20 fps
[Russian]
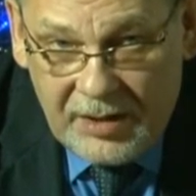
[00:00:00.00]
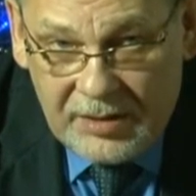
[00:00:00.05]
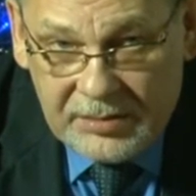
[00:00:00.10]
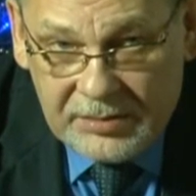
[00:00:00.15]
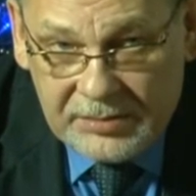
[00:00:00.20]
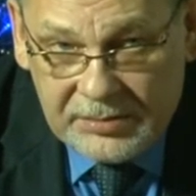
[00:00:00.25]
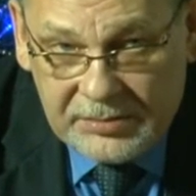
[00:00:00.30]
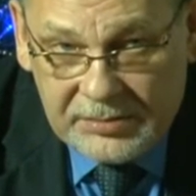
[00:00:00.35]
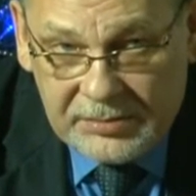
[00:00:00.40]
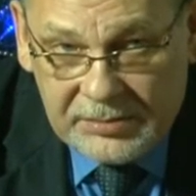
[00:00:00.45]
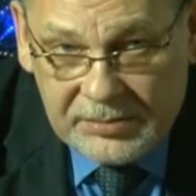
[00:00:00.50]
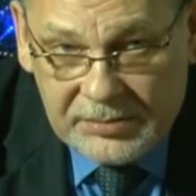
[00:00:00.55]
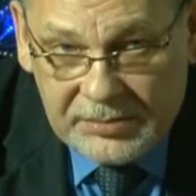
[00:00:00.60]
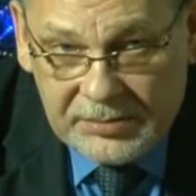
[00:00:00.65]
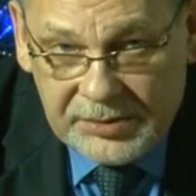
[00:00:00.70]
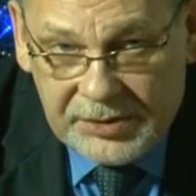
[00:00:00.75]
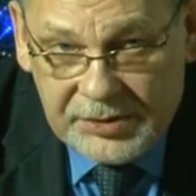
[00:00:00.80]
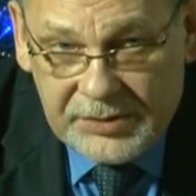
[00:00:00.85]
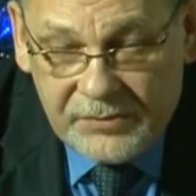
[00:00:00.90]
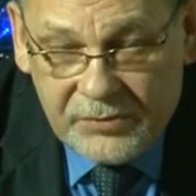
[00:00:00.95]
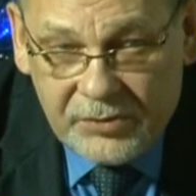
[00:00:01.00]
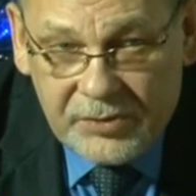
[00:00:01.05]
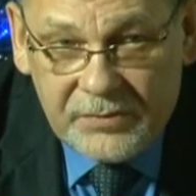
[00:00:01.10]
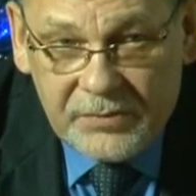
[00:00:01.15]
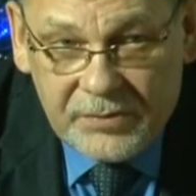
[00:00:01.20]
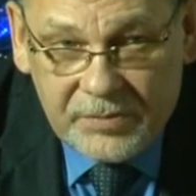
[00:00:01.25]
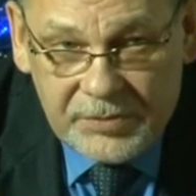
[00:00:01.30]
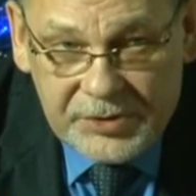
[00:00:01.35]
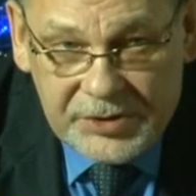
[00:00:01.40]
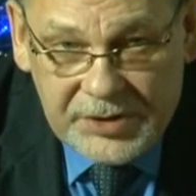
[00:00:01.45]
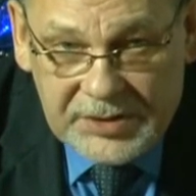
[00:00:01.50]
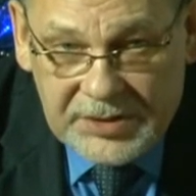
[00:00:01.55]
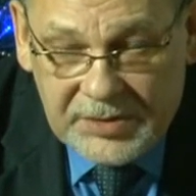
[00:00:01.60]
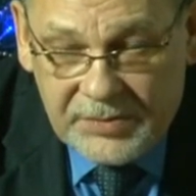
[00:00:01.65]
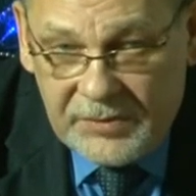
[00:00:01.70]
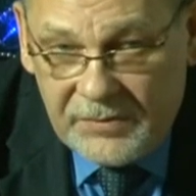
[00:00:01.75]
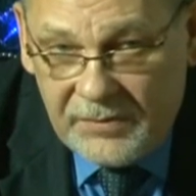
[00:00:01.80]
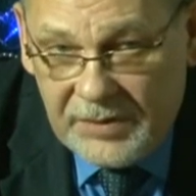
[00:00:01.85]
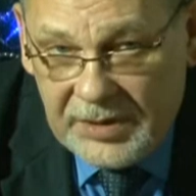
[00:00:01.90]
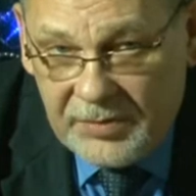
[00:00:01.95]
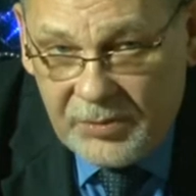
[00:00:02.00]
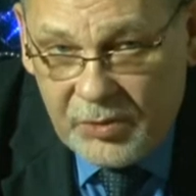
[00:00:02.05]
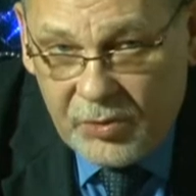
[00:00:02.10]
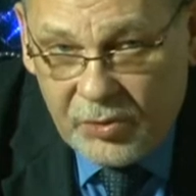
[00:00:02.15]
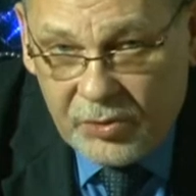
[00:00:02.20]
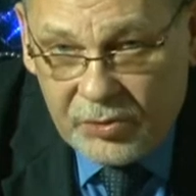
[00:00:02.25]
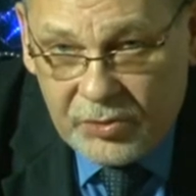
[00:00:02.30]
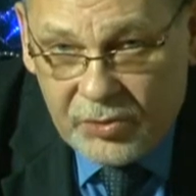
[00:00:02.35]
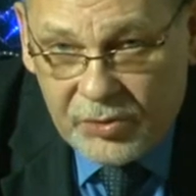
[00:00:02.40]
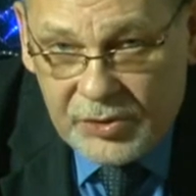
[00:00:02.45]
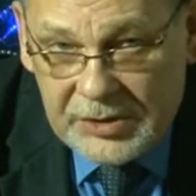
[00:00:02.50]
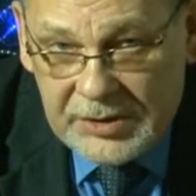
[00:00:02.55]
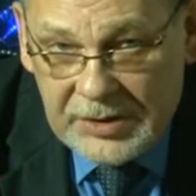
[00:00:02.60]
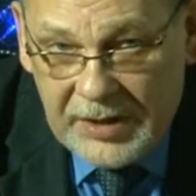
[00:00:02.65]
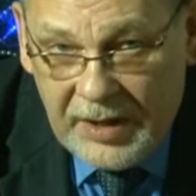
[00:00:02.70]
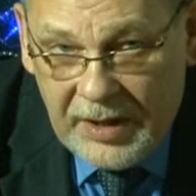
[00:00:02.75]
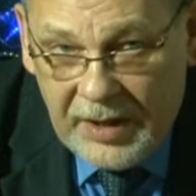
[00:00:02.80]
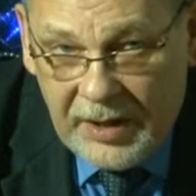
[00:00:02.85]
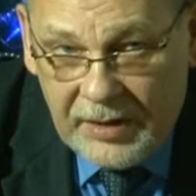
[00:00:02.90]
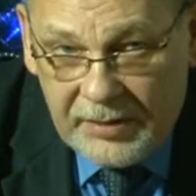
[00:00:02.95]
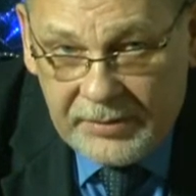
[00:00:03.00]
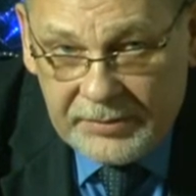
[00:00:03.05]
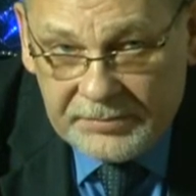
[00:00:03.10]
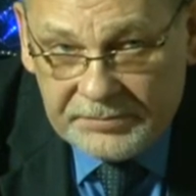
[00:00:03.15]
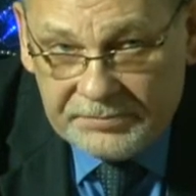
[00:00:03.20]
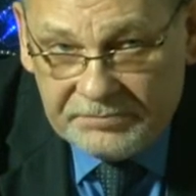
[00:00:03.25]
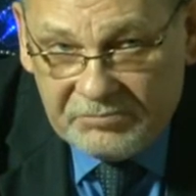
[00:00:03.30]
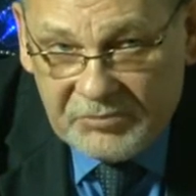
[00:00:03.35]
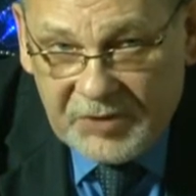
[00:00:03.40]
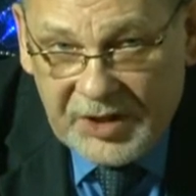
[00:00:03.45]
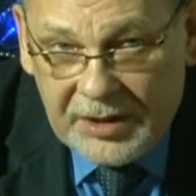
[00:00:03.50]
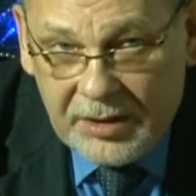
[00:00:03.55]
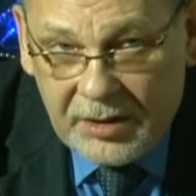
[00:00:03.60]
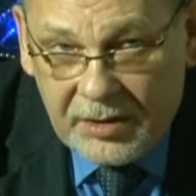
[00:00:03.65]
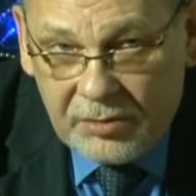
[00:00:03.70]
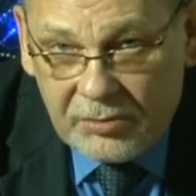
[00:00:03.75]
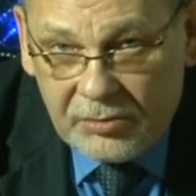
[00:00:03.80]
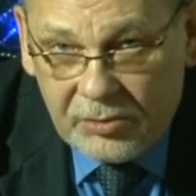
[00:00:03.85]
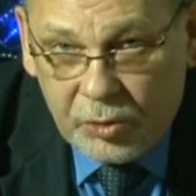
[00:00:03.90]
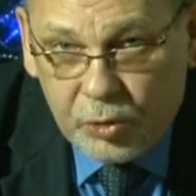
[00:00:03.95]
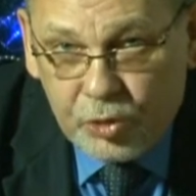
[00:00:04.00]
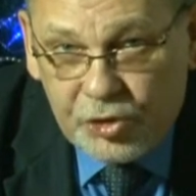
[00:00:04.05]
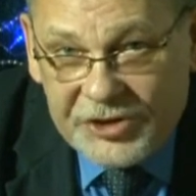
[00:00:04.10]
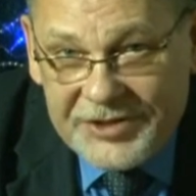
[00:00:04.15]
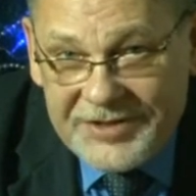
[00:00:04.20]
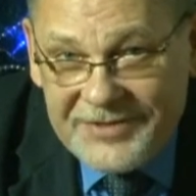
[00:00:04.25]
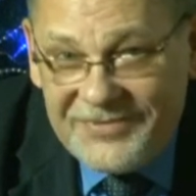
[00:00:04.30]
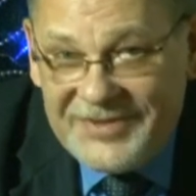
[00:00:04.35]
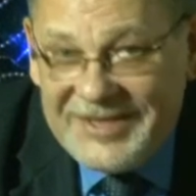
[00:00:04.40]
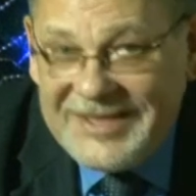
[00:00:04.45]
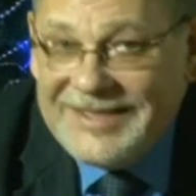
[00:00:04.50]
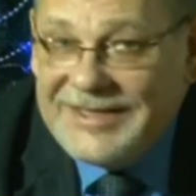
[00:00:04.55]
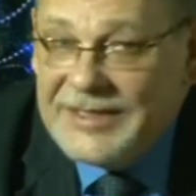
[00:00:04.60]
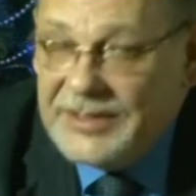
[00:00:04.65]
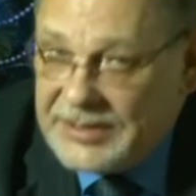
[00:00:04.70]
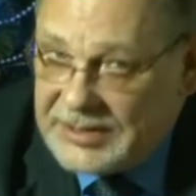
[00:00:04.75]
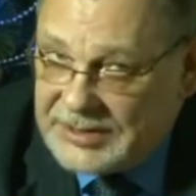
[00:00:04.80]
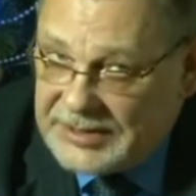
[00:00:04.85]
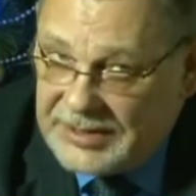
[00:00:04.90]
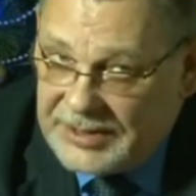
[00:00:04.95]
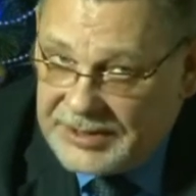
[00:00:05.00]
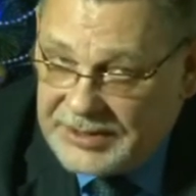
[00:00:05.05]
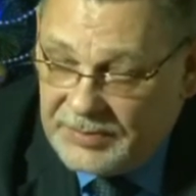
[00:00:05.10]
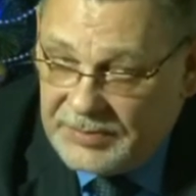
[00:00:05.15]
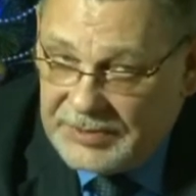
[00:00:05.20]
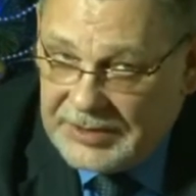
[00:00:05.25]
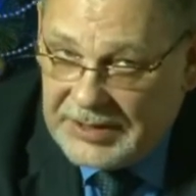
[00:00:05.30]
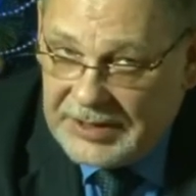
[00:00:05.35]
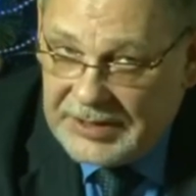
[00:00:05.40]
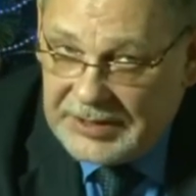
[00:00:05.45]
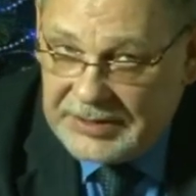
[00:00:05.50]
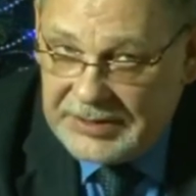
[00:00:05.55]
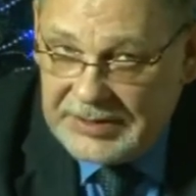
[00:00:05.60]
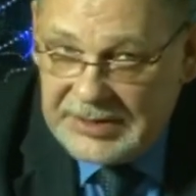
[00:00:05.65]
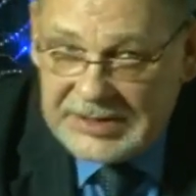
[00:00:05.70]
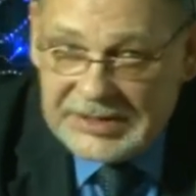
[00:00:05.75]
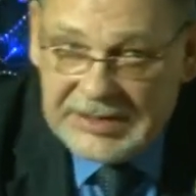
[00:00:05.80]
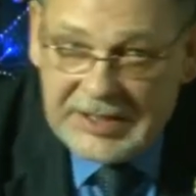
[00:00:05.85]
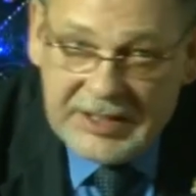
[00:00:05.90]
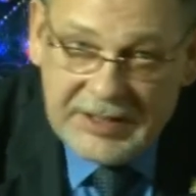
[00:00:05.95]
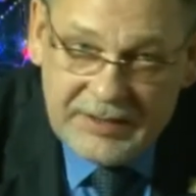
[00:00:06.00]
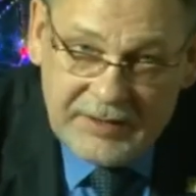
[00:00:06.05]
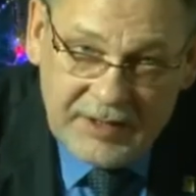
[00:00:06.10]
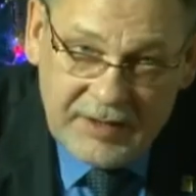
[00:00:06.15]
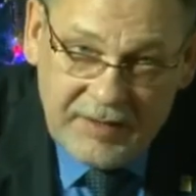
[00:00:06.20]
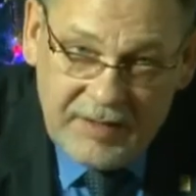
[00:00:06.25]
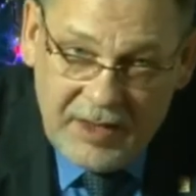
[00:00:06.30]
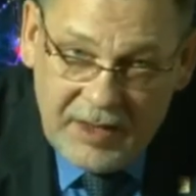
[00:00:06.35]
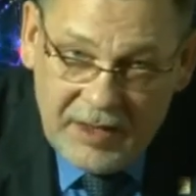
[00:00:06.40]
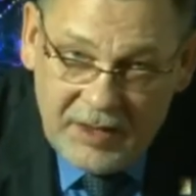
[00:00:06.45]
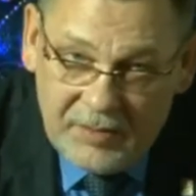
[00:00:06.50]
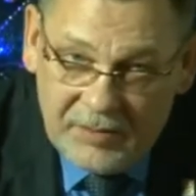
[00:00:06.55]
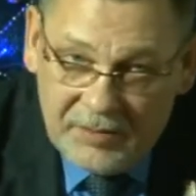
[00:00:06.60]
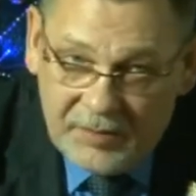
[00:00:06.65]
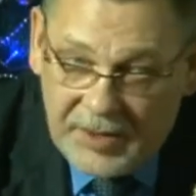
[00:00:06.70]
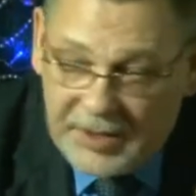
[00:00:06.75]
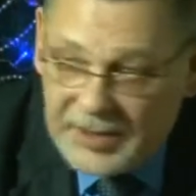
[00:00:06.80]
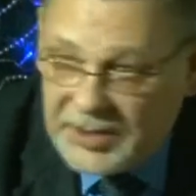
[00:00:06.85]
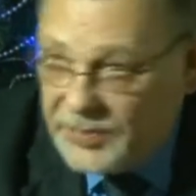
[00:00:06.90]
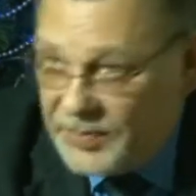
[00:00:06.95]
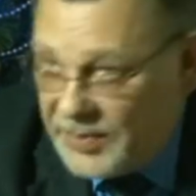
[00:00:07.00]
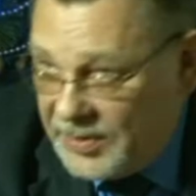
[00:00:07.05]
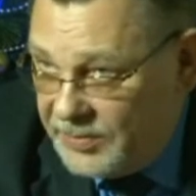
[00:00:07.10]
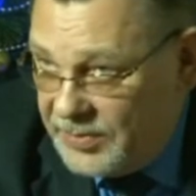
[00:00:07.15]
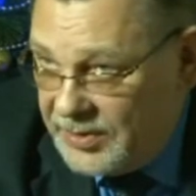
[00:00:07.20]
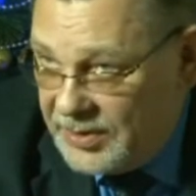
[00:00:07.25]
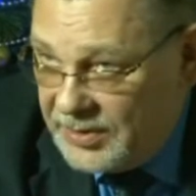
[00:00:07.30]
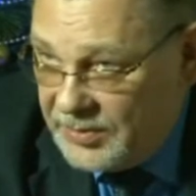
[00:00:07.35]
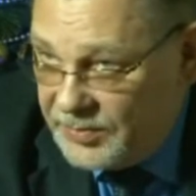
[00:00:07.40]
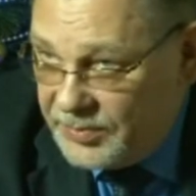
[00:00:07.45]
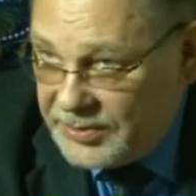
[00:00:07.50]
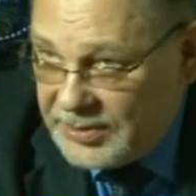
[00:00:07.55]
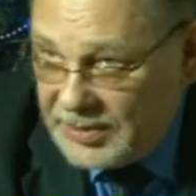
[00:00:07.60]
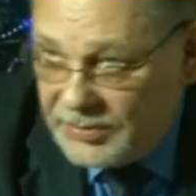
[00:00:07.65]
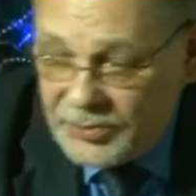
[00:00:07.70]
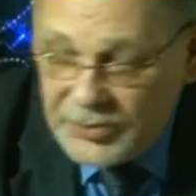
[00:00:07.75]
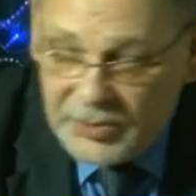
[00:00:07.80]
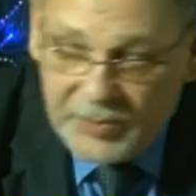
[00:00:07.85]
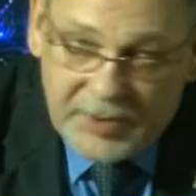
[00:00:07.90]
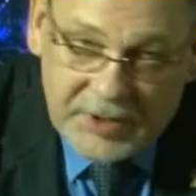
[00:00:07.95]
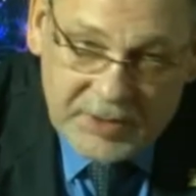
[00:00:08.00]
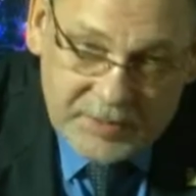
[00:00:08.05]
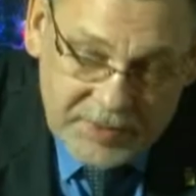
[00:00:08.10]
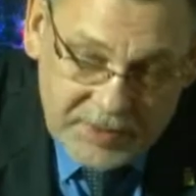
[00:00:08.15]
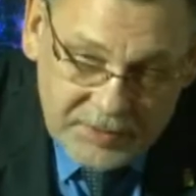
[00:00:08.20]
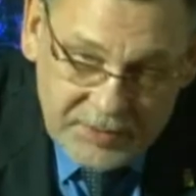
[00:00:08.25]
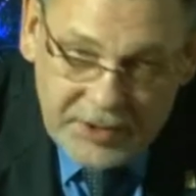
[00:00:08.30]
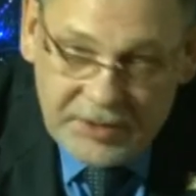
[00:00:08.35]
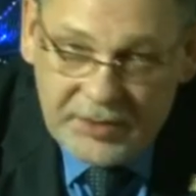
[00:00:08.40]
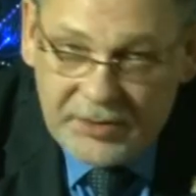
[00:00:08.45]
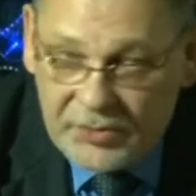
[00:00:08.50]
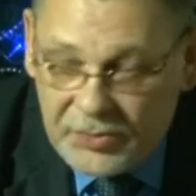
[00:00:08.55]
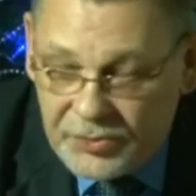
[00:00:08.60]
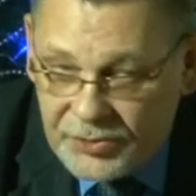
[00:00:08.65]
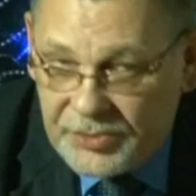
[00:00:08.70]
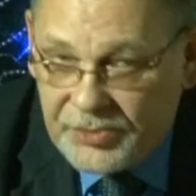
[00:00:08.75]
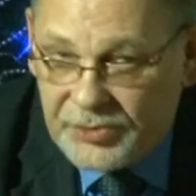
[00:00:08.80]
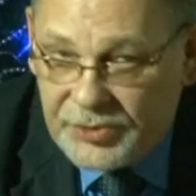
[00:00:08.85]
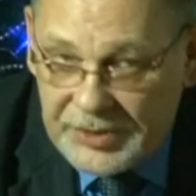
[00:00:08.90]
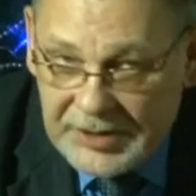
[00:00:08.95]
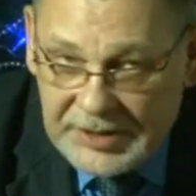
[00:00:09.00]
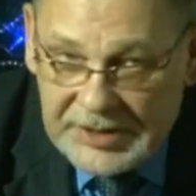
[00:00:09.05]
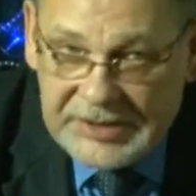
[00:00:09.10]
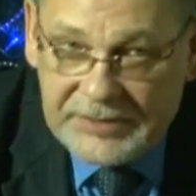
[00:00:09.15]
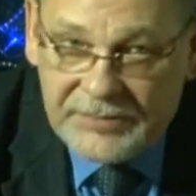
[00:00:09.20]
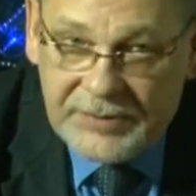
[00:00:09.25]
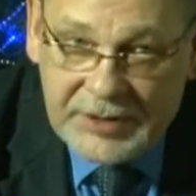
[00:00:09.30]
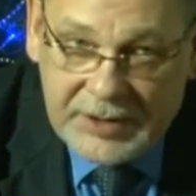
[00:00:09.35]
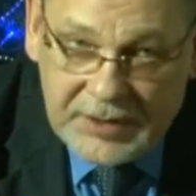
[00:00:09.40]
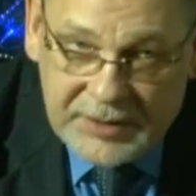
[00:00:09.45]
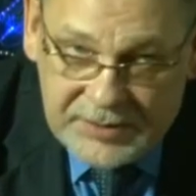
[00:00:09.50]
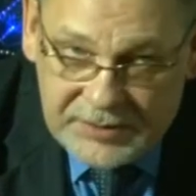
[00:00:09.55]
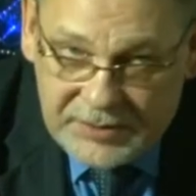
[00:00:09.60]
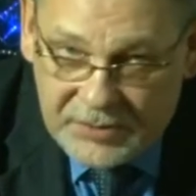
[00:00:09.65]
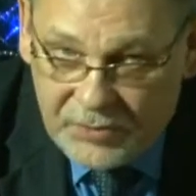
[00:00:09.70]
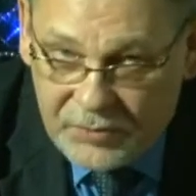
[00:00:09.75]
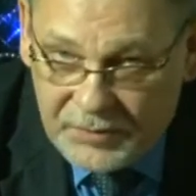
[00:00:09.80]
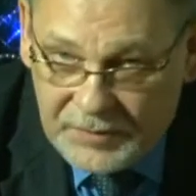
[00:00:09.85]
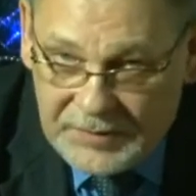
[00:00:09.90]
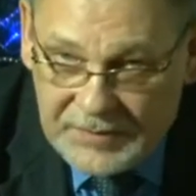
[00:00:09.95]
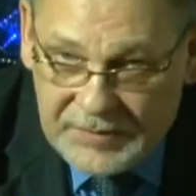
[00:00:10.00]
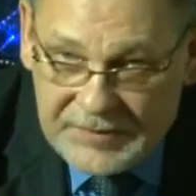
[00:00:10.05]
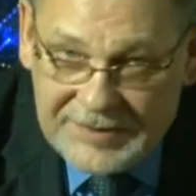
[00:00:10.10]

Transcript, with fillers: На сегодня вот мы сейчас объявляем конкурс на лучшее видение, скажем так, дизайна – Парк Победы, потому что Парк Победы тоже нуждается в реконструкции.